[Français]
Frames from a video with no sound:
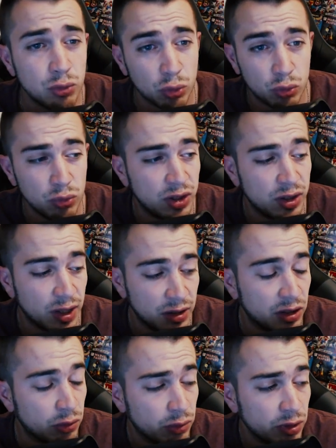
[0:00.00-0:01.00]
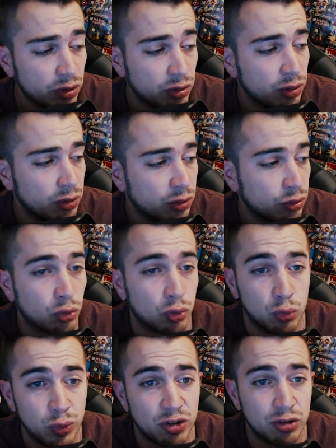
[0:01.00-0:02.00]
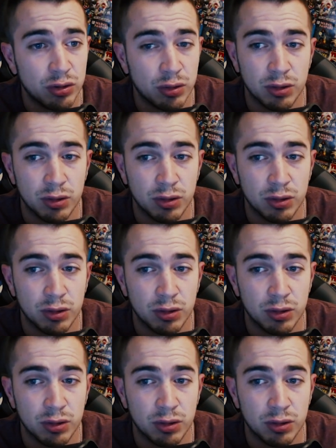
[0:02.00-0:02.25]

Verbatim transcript: surtout ces derniers temps, parce que sur Twitch,